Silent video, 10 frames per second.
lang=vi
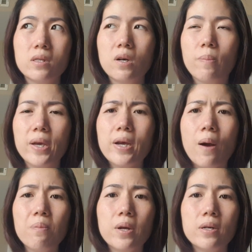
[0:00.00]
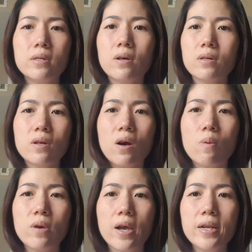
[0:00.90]
người mỹ gốc nên nó nó
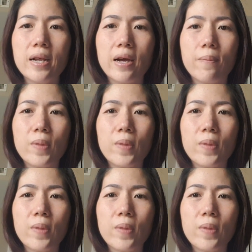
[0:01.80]
không nghĩ là